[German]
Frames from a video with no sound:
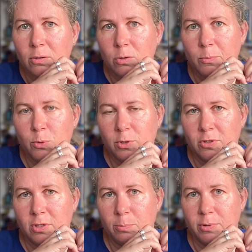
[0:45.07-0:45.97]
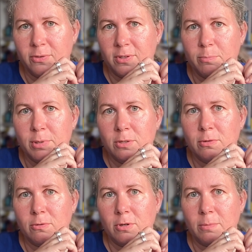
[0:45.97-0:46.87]
Community bist, der
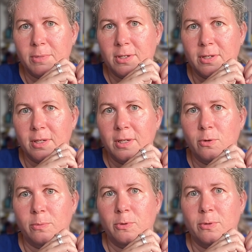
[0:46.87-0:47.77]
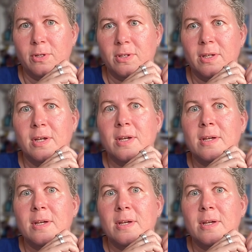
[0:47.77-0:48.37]
Bildung Rock mit KI Community.